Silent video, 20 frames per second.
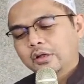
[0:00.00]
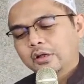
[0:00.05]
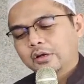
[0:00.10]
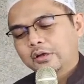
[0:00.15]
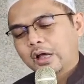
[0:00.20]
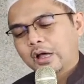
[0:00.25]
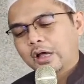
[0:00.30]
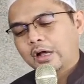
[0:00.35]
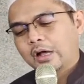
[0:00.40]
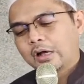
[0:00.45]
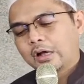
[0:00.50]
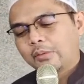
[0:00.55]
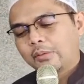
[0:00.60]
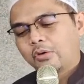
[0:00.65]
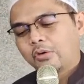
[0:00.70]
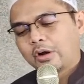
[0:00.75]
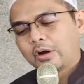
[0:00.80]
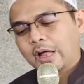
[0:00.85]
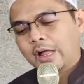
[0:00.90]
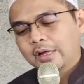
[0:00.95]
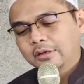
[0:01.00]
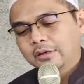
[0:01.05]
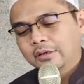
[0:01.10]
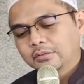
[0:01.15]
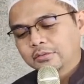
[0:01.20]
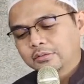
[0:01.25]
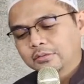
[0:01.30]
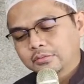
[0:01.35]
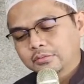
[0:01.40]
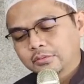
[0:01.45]
dianggap orang
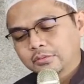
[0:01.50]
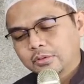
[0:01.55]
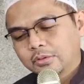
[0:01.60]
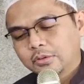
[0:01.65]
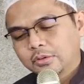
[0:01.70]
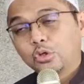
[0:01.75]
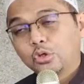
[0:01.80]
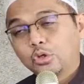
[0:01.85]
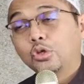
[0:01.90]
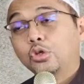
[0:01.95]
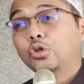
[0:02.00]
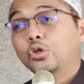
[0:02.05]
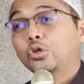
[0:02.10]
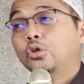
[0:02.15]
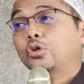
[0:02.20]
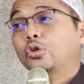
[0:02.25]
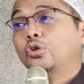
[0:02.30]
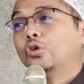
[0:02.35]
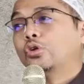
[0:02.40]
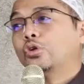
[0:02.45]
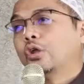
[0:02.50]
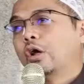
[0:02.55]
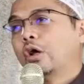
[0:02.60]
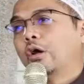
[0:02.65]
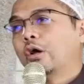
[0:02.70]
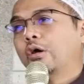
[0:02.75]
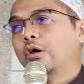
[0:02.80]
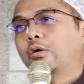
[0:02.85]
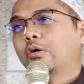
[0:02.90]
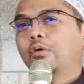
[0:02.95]
gila.
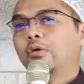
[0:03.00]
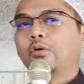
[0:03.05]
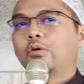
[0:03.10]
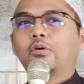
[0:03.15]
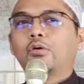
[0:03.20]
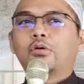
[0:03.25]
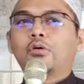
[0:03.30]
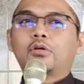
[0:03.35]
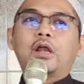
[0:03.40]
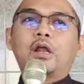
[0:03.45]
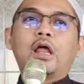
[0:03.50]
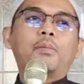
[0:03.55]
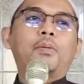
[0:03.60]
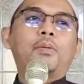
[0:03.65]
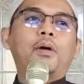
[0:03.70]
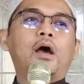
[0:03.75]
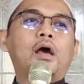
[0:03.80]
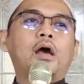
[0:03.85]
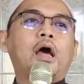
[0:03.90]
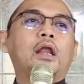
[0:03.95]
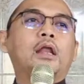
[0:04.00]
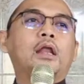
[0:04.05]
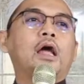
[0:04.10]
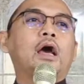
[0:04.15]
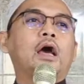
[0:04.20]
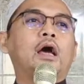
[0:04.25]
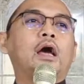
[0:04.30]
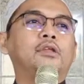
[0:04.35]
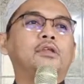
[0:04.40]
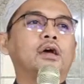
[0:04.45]
Kenapa? Karena
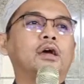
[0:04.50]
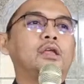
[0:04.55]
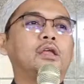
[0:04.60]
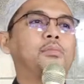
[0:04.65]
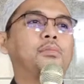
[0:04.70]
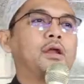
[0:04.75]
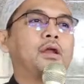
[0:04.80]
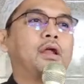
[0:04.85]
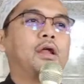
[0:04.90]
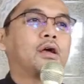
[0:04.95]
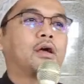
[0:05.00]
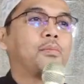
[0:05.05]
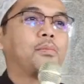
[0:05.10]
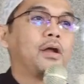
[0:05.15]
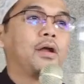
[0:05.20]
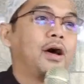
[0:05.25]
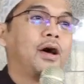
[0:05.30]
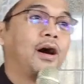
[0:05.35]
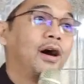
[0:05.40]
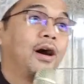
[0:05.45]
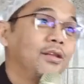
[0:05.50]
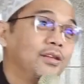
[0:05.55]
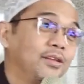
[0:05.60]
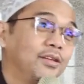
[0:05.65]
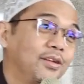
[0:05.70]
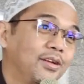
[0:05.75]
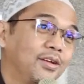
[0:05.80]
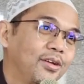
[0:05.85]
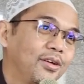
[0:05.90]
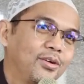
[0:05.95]
ngajak ibadah kepada Allah.
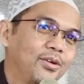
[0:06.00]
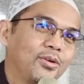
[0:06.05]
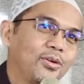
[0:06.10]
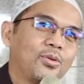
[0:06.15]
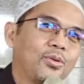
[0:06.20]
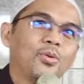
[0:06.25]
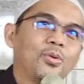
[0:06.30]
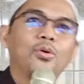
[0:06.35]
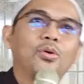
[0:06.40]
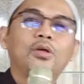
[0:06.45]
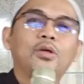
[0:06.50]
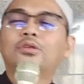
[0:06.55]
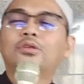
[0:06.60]
Tuh,